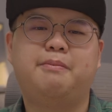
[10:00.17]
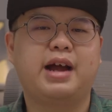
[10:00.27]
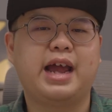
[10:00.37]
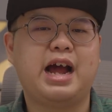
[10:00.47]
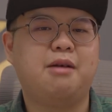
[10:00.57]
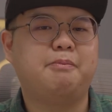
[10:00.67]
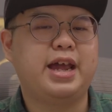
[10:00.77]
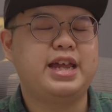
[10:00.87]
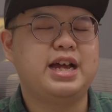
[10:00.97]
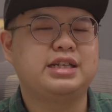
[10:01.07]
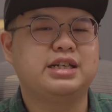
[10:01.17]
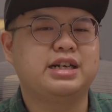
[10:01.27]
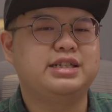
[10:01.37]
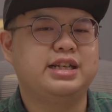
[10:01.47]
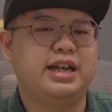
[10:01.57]
pakai HP yang
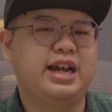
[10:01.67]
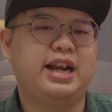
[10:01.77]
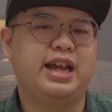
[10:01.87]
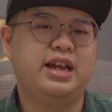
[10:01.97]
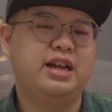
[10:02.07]
sekecil ini.